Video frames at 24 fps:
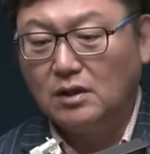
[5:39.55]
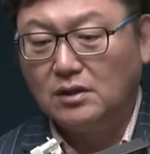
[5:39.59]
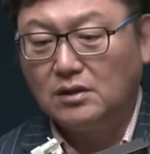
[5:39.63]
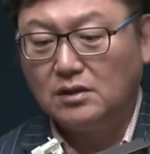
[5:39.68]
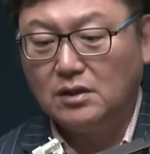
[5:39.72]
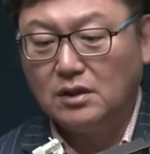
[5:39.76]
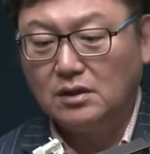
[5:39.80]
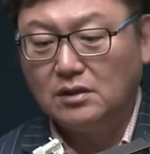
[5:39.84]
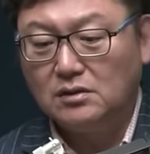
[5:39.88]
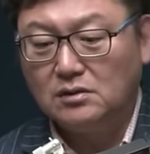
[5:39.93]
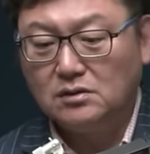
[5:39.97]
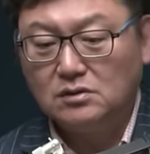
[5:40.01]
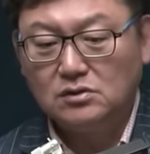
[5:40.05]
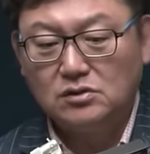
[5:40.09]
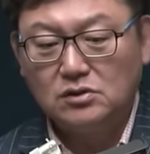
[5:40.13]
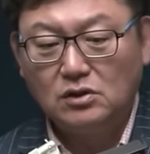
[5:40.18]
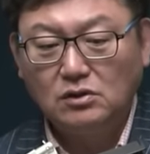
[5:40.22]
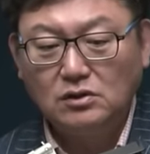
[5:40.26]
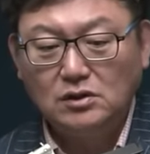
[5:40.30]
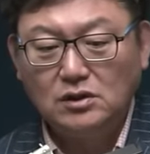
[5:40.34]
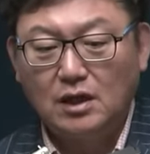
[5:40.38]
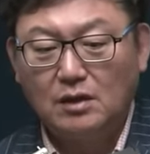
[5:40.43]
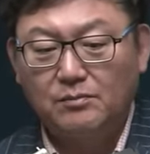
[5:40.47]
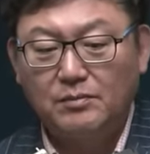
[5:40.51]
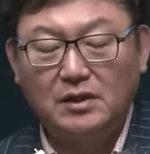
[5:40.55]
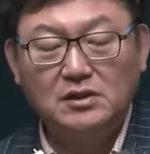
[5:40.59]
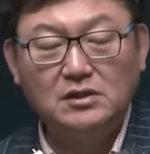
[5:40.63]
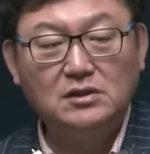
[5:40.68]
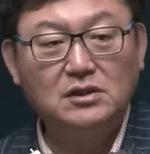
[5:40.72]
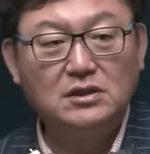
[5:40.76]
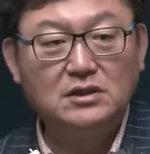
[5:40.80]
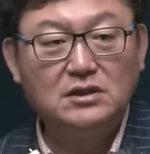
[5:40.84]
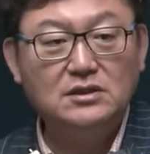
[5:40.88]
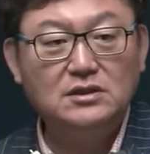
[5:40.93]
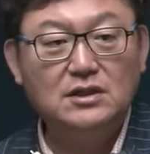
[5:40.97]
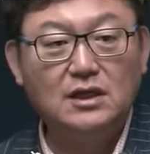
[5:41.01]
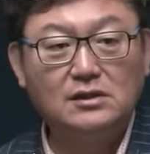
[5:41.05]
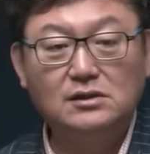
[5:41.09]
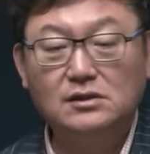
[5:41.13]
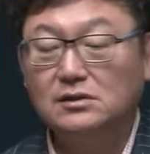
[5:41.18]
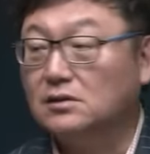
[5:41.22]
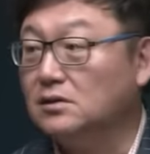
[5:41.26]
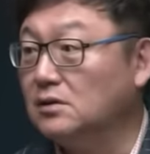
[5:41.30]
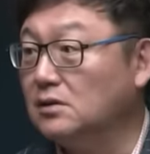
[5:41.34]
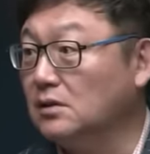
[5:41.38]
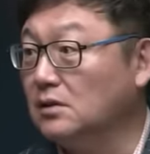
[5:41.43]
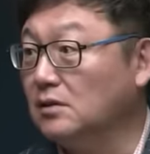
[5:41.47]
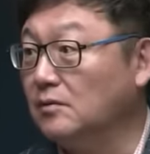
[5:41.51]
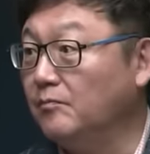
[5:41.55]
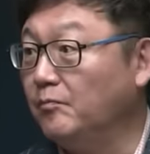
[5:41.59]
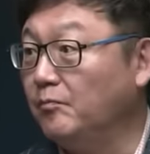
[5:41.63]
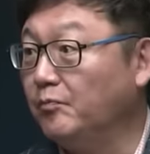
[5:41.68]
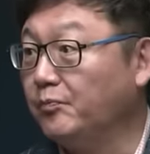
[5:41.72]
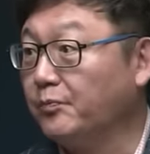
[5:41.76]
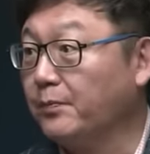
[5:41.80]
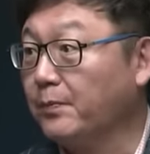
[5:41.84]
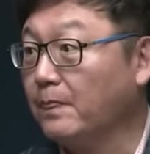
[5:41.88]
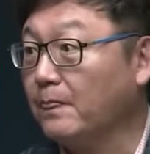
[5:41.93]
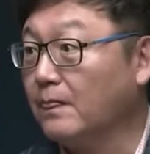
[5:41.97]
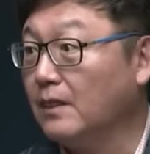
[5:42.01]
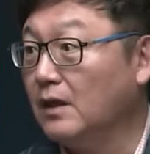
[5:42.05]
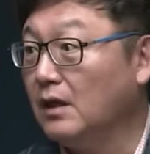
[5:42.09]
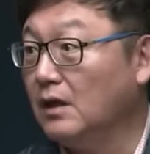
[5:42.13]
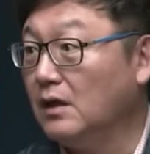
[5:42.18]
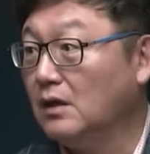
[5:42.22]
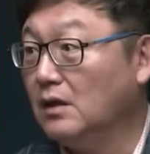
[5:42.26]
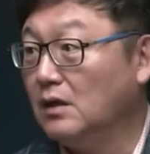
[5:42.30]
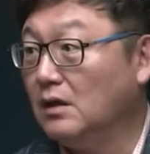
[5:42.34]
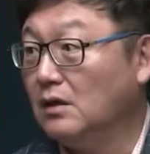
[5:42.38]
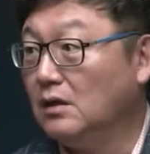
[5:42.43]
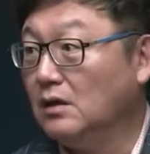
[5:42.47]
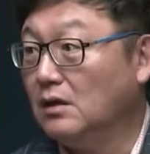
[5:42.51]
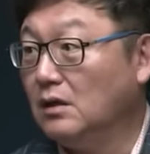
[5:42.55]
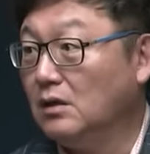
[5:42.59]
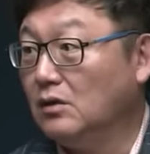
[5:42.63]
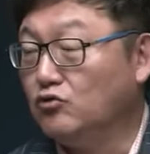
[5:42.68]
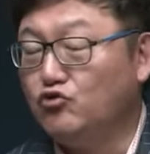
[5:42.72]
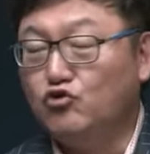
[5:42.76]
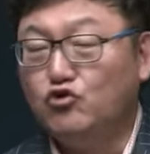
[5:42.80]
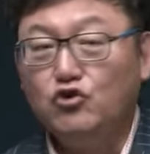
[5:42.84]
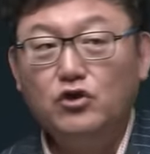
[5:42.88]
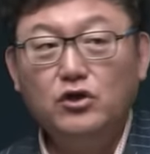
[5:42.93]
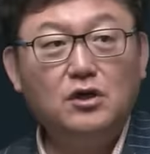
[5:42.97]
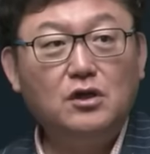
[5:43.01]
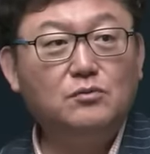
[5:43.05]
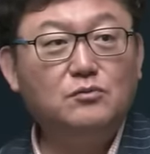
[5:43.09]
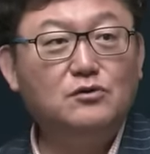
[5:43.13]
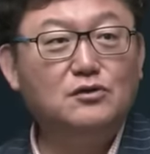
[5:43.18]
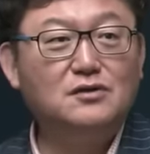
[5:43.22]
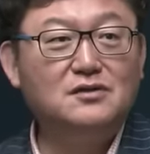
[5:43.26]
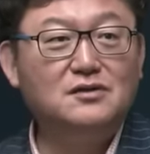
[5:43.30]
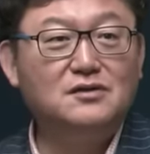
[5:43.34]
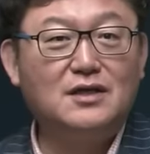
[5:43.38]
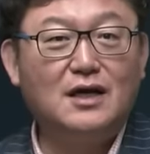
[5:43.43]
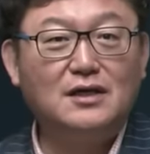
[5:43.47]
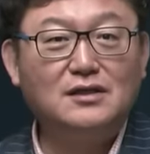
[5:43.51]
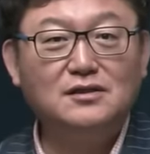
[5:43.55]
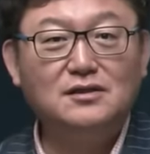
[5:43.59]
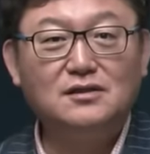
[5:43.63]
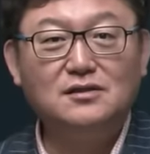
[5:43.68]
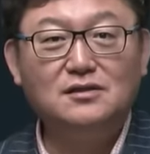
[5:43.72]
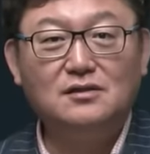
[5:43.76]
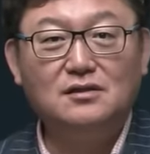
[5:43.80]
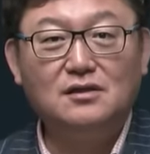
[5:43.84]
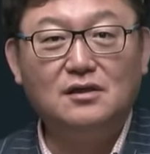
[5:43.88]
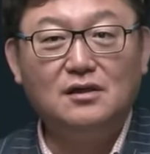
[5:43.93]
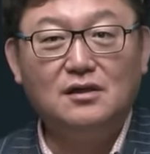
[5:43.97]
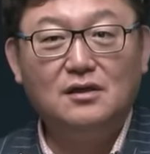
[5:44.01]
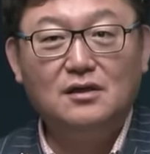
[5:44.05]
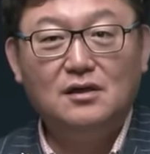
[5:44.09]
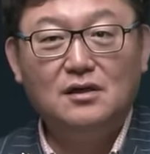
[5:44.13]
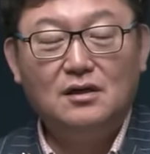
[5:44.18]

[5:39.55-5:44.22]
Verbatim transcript: 안 되는 청탁받은 인사들을 류희림은 사실은